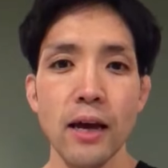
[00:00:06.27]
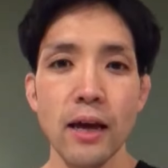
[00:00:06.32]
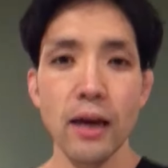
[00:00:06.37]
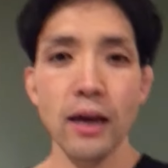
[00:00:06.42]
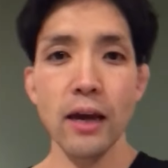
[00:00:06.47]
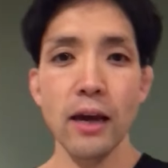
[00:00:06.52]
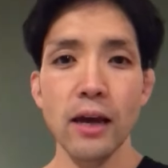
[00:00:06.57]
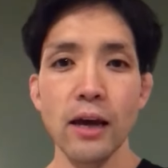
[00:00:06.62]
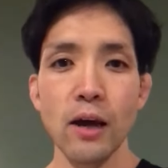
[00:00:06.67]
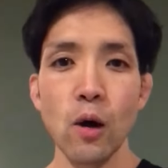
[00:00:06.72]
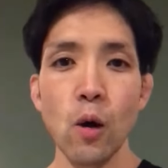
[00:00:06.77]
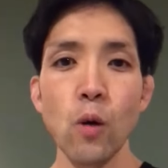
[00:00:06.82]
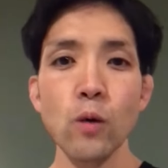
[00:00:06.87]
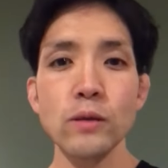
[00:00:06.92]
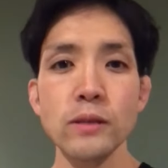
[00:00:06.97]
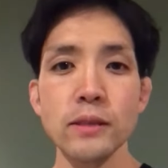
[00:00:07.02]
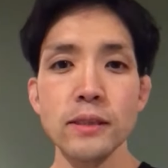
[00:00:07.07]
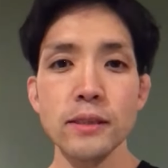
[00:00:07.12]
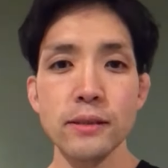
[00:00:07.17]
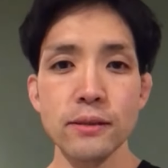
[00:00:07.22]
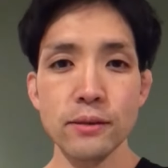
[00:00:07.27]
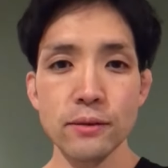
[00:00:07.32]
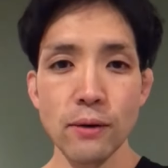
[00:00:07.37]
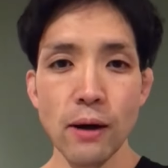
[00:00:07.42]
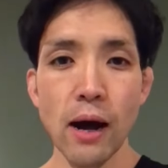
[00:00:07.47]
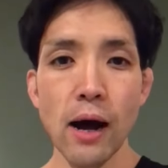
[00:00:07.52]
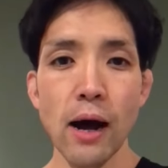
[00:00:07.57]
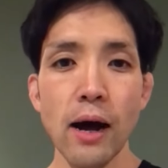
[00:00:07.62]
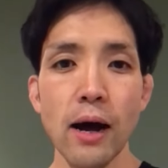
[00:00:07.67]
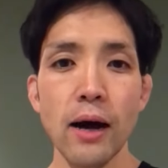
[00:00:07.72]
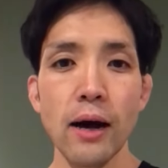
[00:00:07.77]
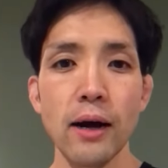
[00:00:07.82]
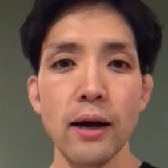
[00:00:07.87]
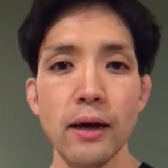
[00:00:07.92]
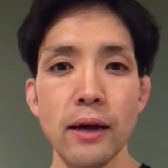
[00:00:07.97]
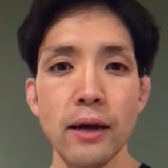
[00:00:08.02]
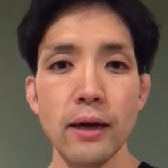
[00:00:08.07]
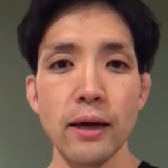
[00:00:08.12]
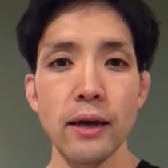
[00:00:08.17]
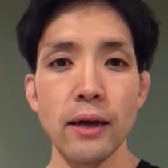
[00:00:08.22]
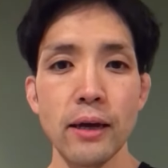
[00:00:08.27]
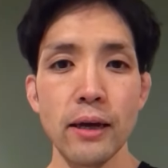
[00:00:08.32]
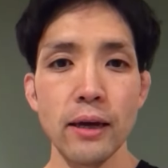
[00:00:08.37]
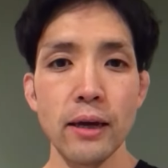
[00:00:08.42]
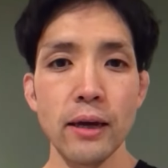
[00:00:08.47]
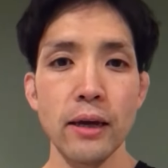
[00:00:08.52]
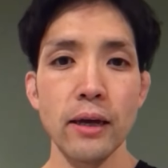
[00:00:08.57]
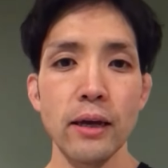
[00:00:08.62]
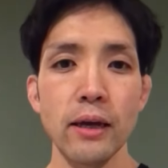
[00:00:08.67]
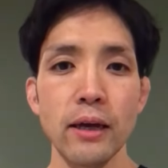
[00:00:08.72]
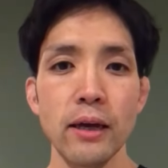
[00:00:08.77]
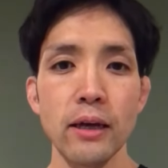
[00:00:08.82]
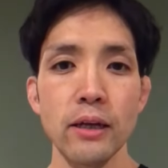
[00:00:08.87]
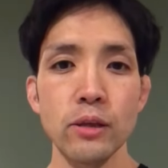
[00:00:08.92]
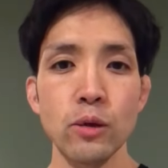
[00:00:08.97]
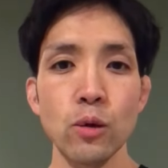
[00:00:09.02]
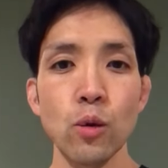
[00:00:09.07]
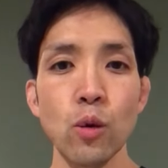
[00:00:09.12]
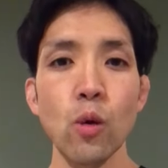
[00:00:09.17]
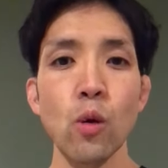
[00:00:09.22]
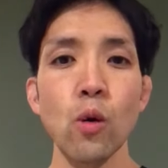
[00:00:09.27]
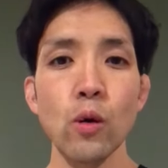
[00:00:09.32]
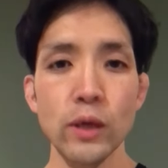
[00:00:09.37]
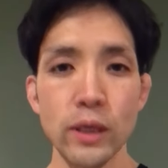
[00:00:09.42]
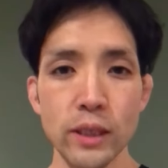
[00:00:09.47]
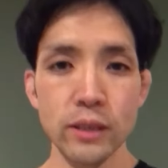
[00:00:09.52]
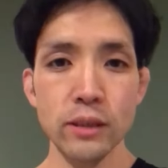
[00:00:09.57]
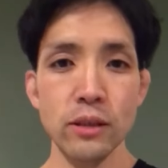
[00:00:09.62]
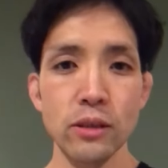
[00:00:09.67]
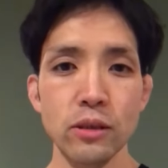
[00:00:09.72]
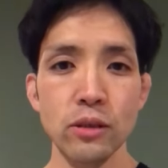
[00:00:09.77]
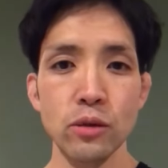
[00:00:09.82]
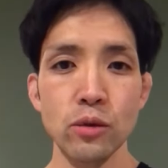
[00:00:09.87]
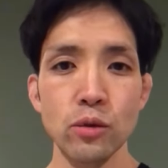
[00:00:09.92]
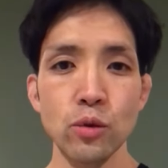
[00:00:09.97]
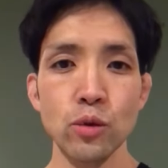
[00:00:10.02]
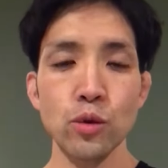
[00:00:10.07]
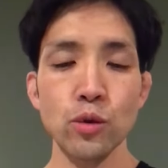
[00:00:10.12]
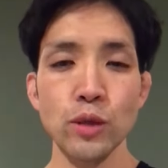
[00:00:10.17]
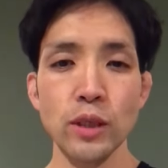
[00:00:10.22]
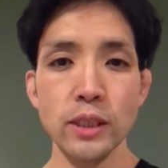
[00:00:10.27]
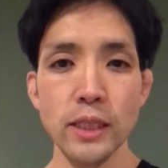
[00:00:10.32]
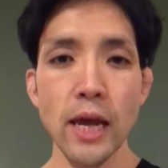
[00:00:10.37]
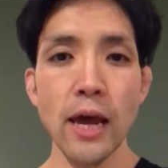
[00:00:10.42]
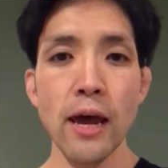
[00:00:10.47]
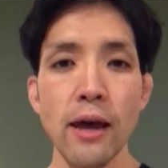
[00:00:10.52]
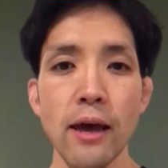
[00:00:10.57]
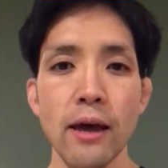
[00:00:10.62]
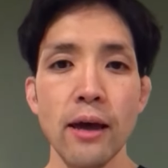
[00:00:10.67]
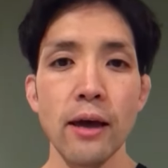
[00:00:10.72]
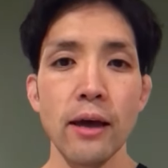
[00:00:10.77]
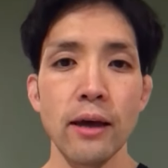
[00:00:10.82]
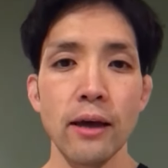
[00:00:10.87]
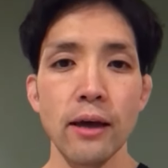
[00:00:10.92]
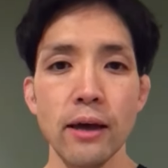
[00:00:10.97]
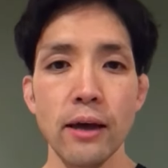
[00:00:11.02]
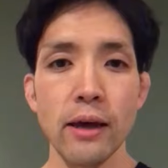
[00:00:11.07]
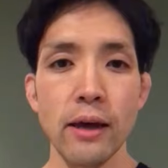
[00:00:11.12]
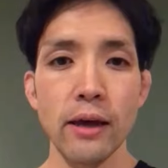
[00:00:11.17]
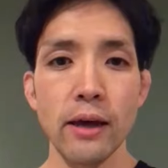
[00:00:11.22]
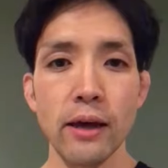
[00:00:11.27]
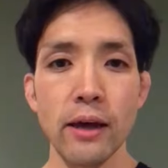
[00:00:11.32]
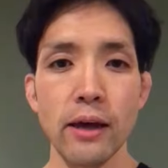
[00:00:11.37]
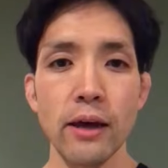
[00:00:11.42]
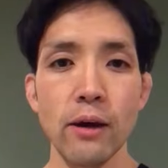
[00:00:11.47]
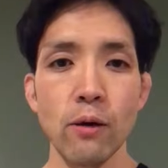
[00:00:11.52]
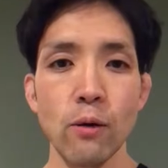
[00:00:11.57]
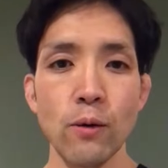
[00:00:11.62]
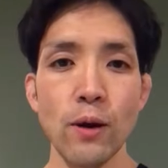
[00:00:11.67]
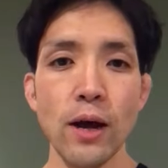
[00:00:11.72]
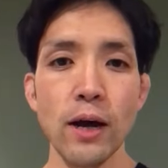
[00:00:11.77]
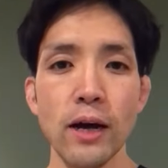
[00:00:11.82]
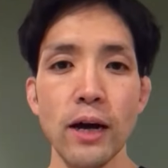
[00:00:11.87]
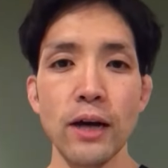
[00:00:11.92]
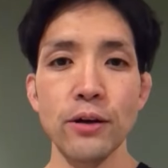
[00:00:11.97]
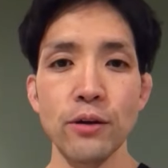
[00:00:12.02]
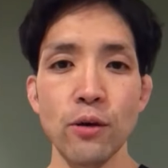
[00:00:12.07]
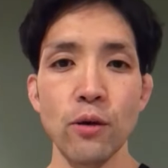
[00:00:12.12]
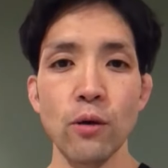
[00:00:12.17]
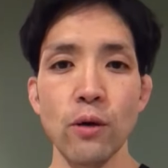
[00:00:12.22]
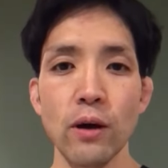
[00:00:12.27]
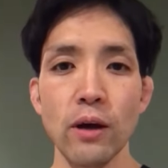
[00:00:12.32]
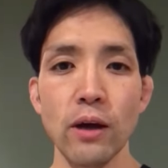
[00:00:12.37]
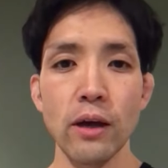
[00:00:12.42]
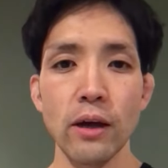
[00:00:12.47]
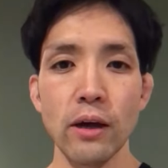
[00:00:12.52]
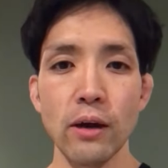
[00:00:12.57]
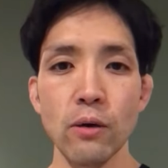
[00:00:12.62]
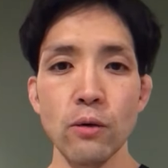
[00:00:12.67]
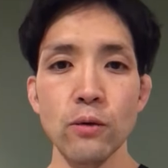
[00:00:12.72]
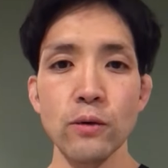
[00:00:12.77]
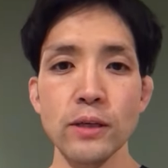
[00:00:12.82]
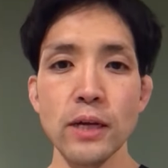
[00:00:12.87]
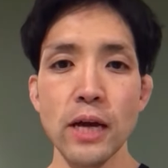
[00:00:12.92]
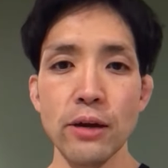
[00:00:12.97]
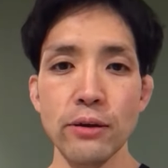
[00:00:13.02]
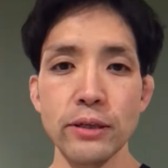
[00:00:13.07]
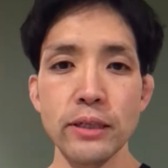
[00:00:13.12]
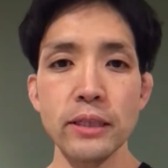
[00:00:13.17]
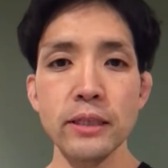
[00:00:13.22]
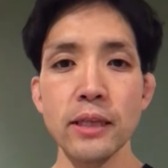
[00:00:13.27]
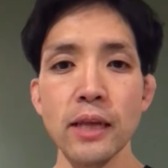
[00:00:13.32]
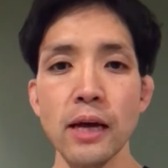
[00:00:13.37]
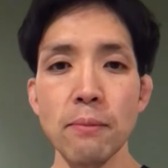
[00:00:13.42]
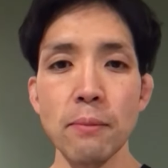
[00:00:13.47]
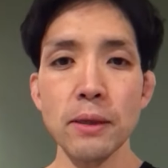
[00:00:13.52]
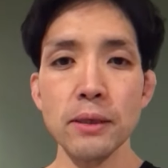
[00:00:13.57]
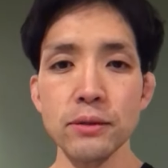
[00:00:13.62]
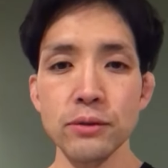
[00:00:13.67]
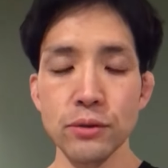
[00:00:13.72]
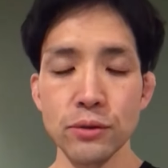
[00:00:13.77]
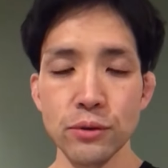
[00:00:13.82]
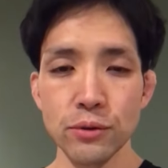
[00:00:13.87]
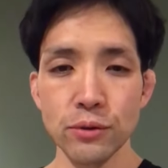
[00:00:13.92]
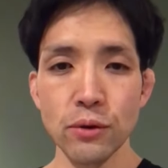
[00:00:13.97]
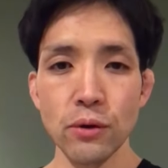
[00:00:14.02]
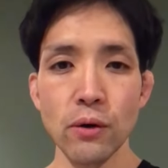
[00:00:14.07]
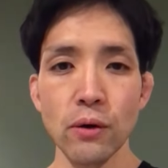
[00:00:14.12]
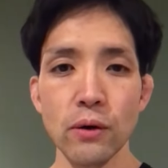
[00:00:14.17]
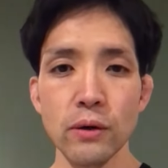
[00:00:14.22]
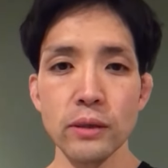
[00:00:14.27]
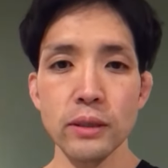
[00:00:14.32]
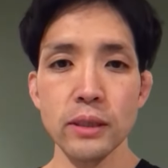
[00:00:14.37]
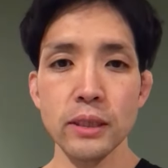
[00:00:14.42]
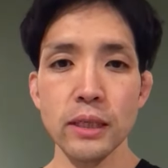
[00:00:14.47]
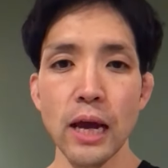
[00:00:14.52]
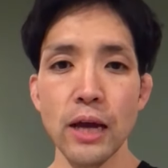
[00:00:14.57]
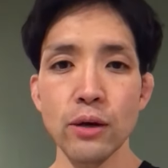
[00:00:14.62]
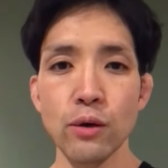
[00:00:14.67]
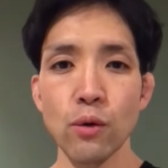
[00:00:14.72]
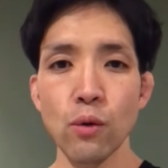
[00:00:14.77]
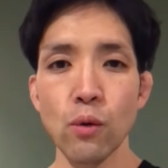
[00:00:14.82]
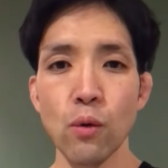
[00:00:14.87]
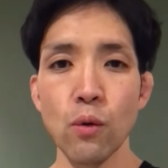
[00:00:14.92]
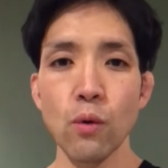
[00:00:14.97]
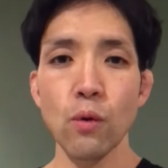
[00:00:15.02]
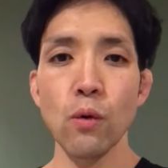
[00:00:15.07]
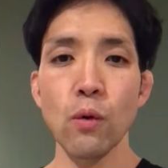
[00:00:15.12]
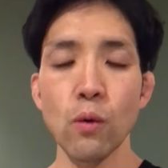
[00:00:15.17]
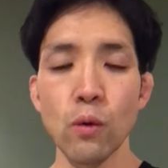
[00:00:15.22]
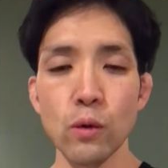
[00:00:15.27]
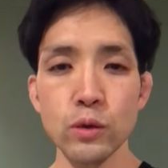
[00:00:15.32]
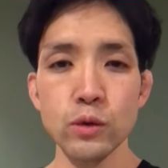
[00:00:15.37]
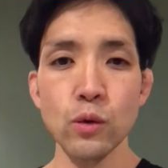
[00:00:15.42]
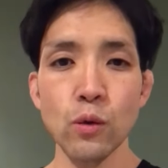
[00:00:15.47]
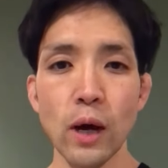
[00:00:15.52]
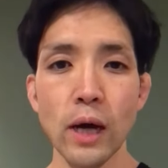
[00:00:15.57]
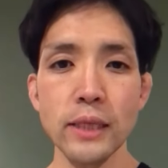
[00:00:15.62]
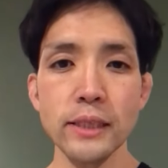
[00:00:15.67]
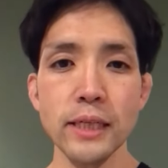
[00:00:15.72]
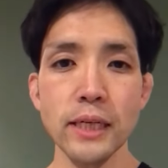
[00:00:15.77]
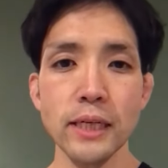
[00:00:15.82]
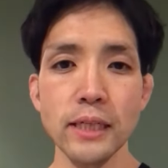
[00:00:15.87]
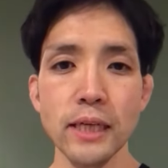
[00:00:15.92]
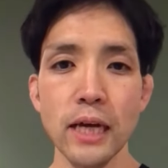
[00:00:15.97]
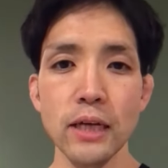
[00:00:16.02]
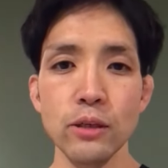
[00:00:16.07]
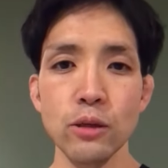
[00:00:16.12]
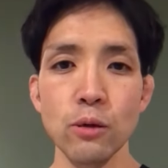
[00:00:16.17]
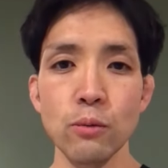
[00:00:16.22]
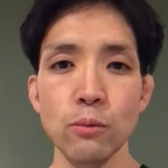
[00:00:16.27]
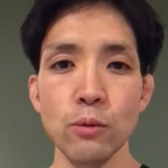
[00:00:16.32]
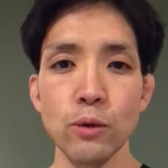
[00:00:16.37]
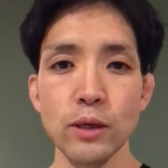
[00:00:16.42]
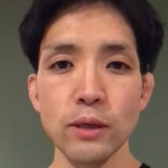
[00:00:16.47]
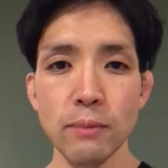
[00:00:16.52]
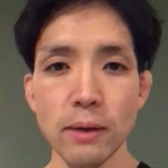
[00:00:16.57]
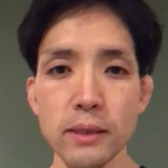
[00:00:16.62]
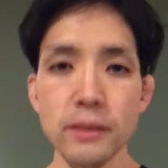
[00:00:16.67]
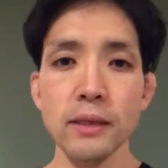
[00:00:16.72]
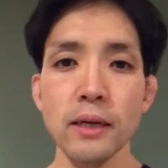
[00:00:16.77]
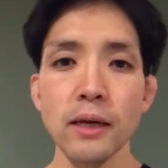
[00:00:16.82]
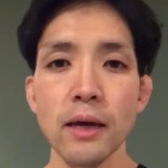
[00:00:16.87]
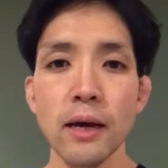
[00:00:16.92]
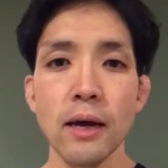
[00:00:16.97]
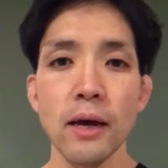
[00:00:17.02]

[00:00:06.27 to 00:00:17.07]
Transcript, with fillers: えー、本日は、えー、ドローインというですね、えー、お腹の、えー、奥にあるインナーマッスルを鍛える方法を紹介していきたいと思います、